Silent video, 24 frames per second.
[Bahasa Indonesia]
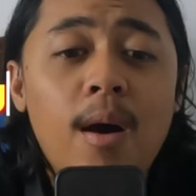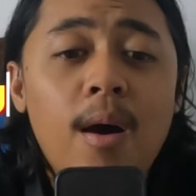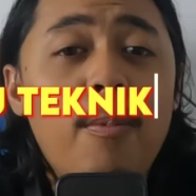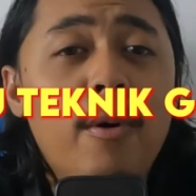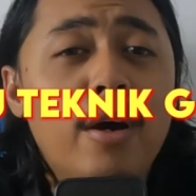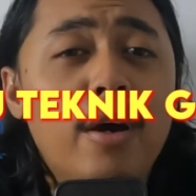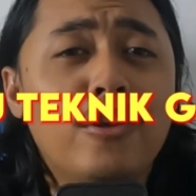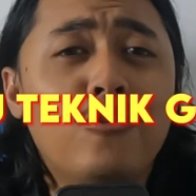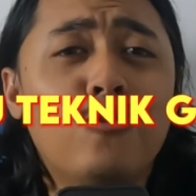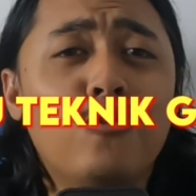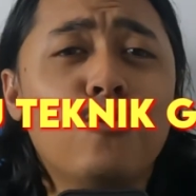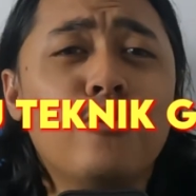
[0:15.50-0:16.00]

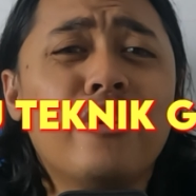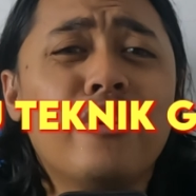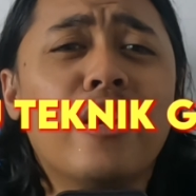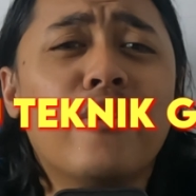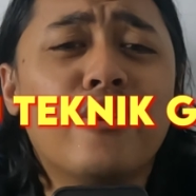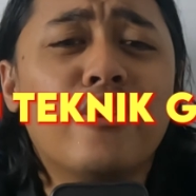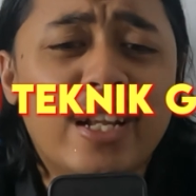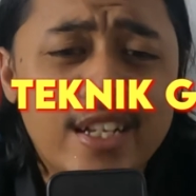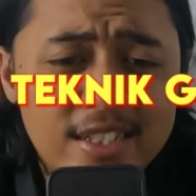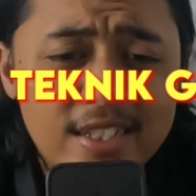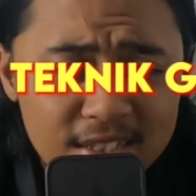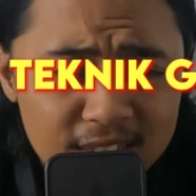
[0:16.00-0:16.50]
Apa itu
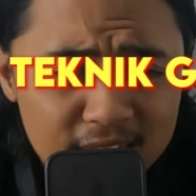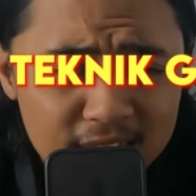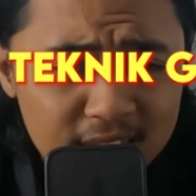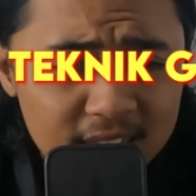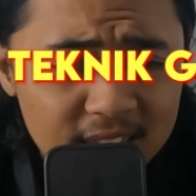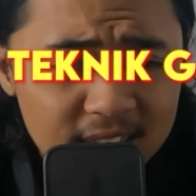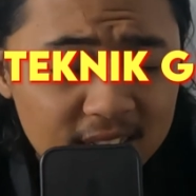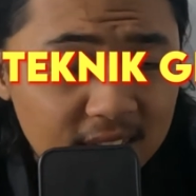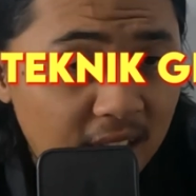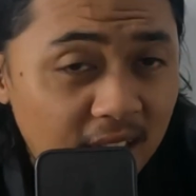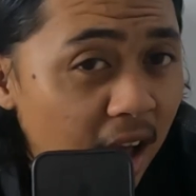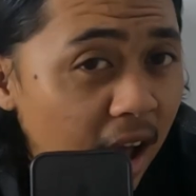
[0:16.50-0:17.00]

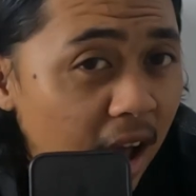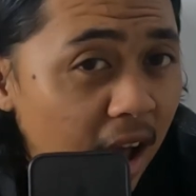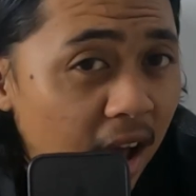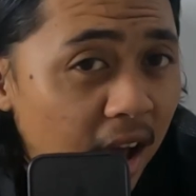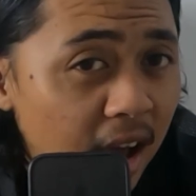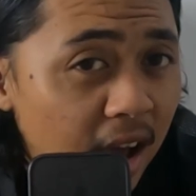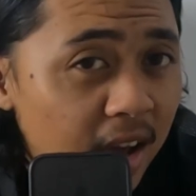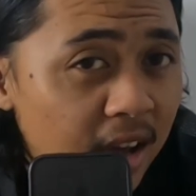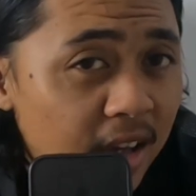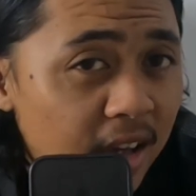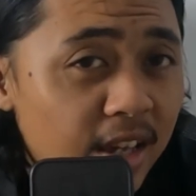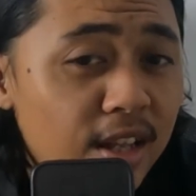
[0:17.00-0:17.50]
geodesi? Nah,
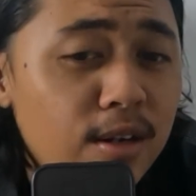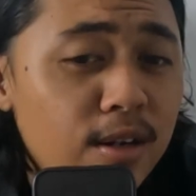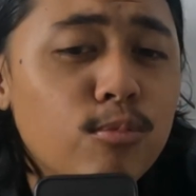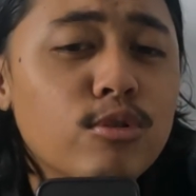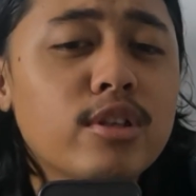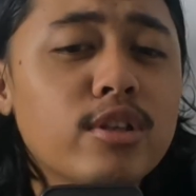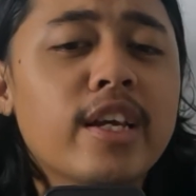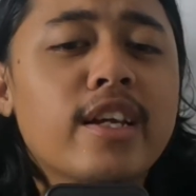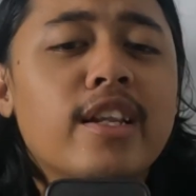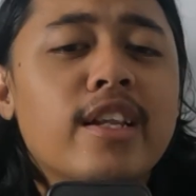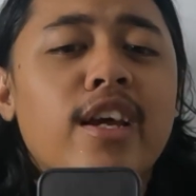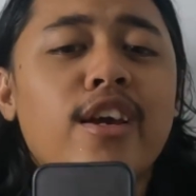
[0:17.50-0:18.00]
ilmu
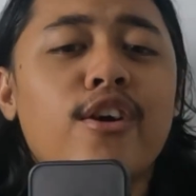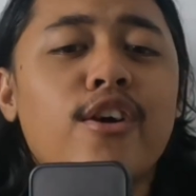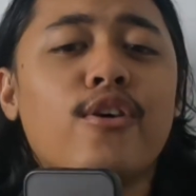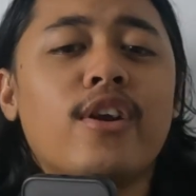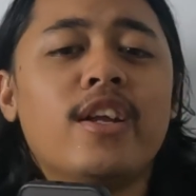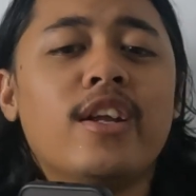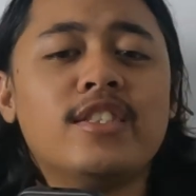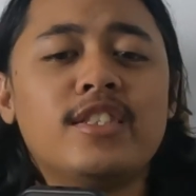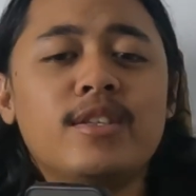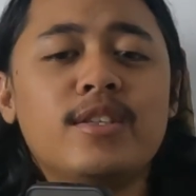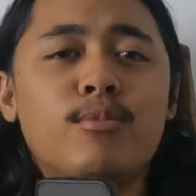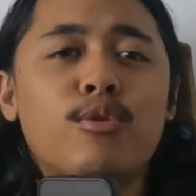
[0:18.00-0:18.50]
teknik
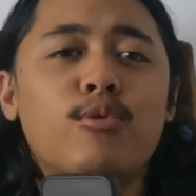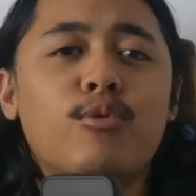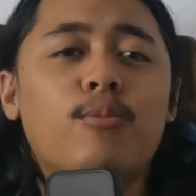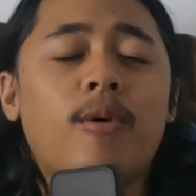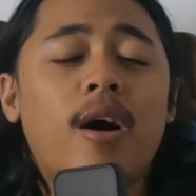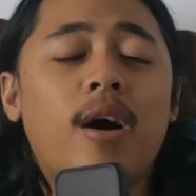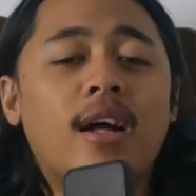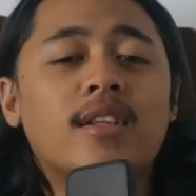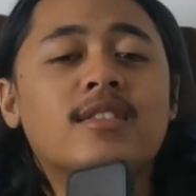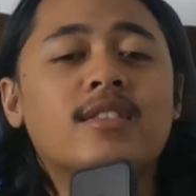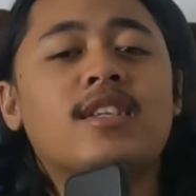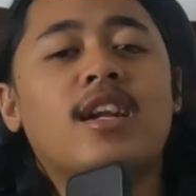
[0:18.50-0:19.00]
geodesi
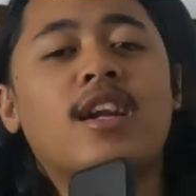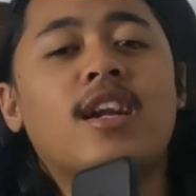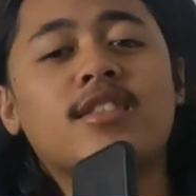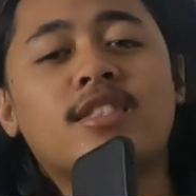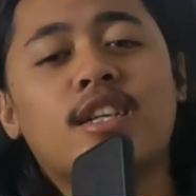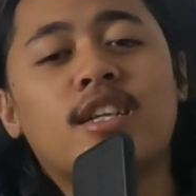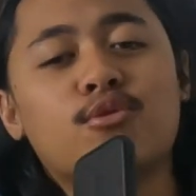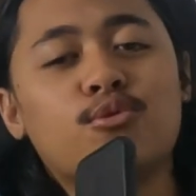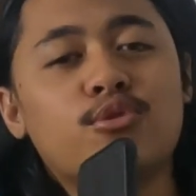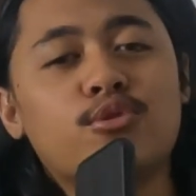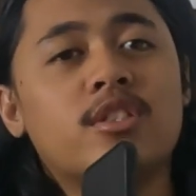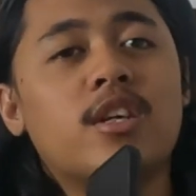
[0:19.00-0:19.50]
merupakan salah
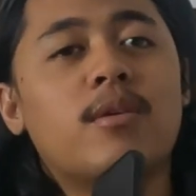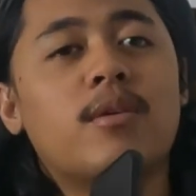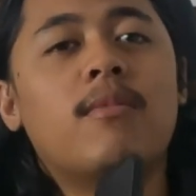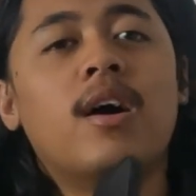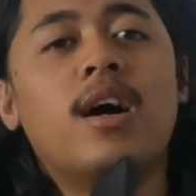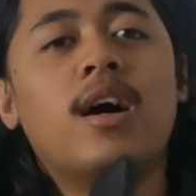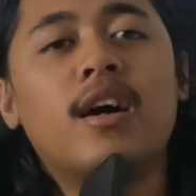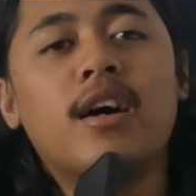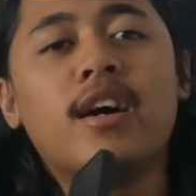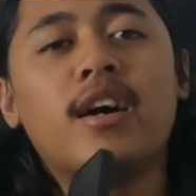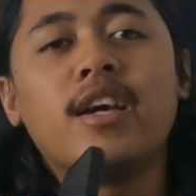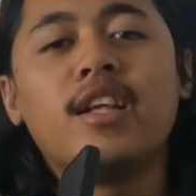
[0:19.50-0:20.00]
satu
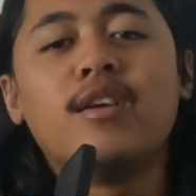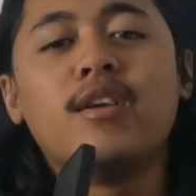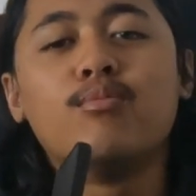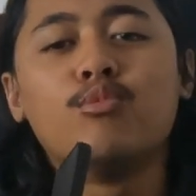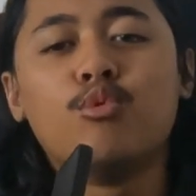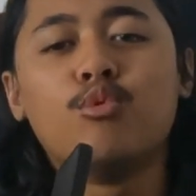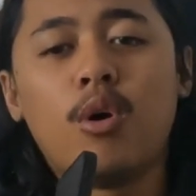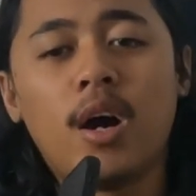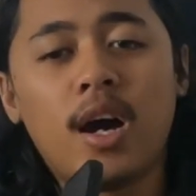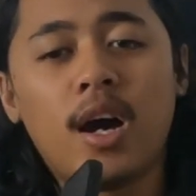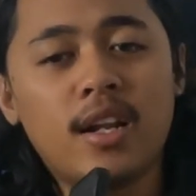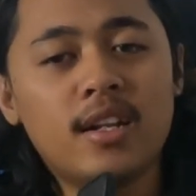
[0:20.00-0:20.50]
cabang
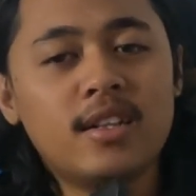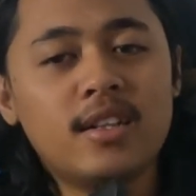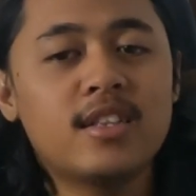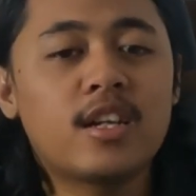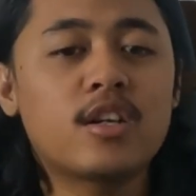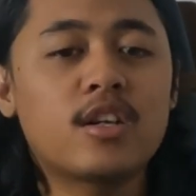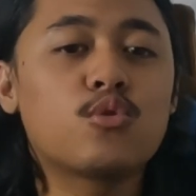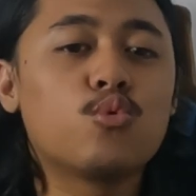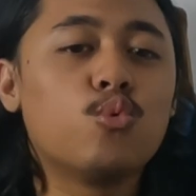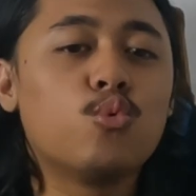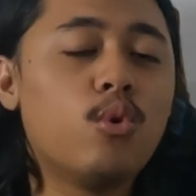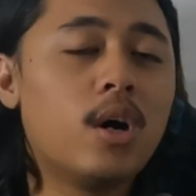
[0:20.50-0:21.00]
keilmuan
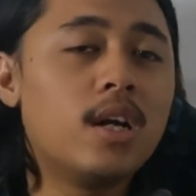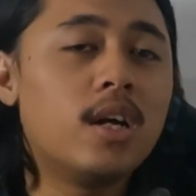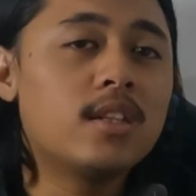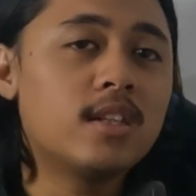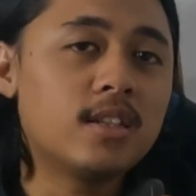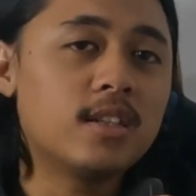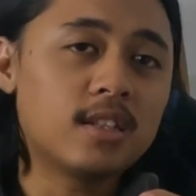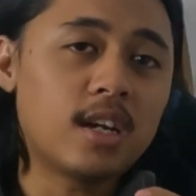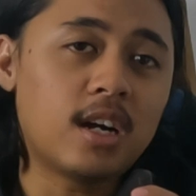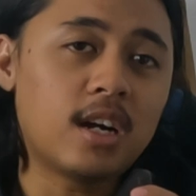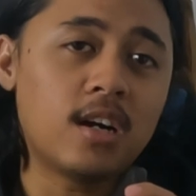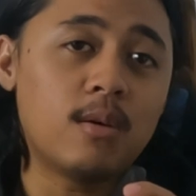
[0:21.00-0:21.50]
tertua
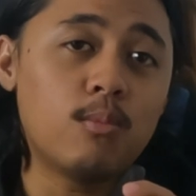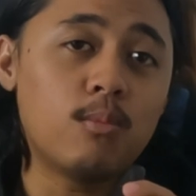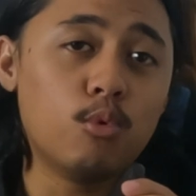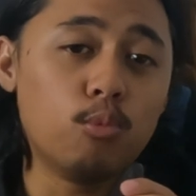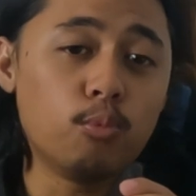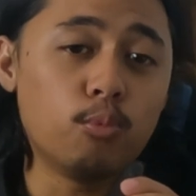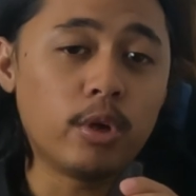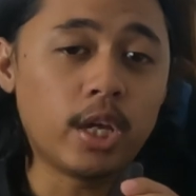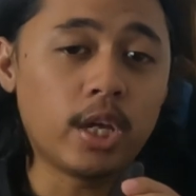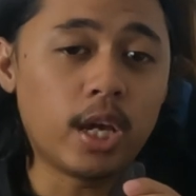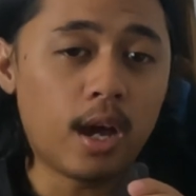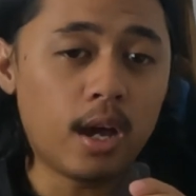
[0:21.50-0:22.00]
tentang
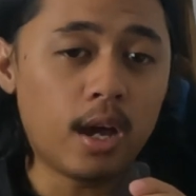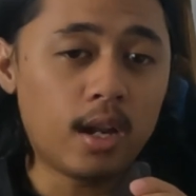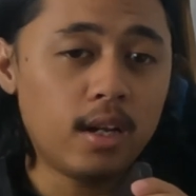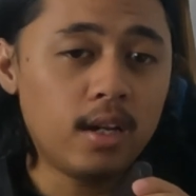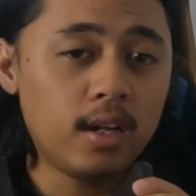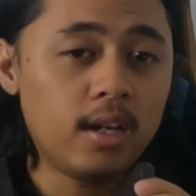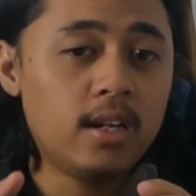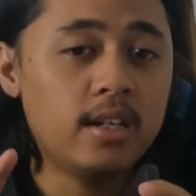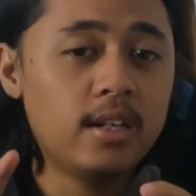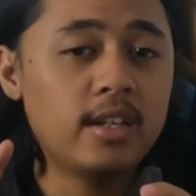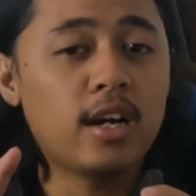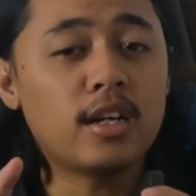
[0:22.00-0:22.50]

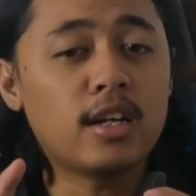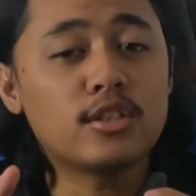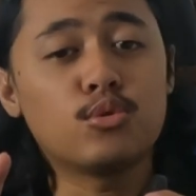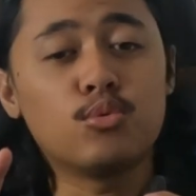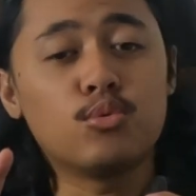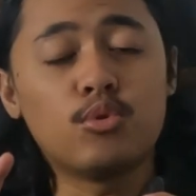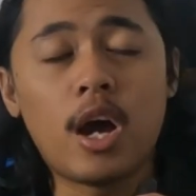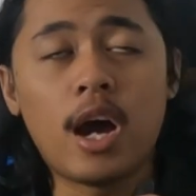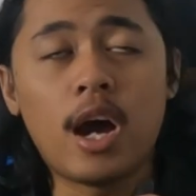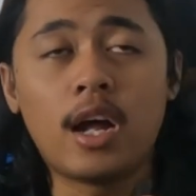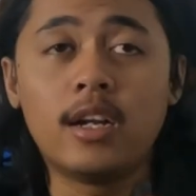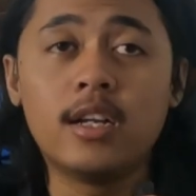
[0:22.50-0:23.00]
kebumian
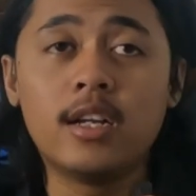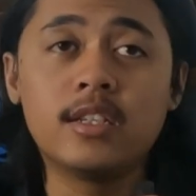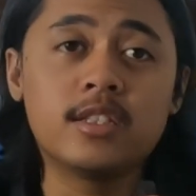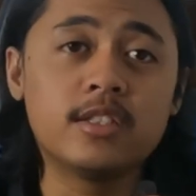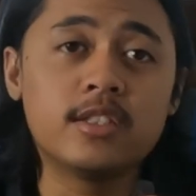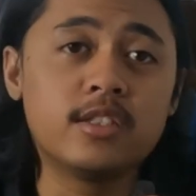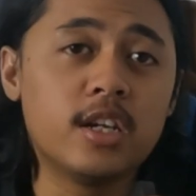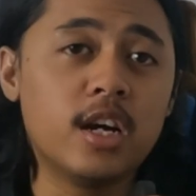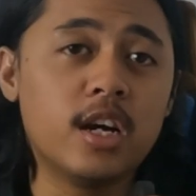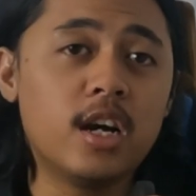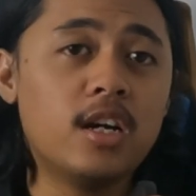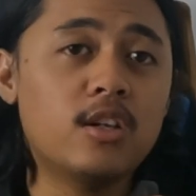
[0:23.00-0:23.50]
Yang sudah ada
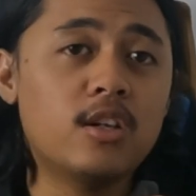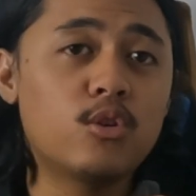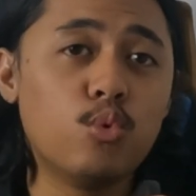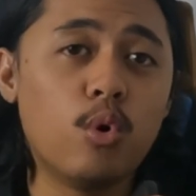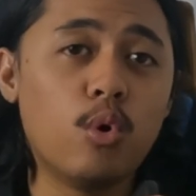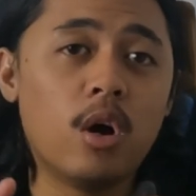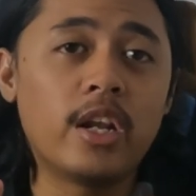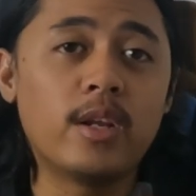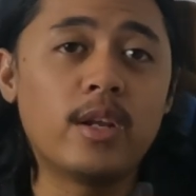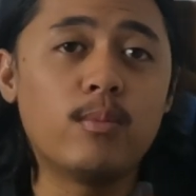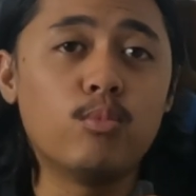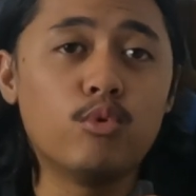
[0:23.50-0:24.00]
sejak
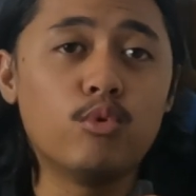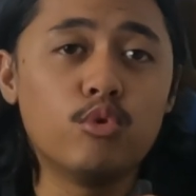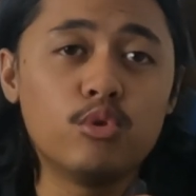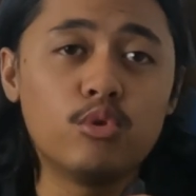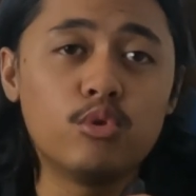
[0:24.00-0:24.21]
2000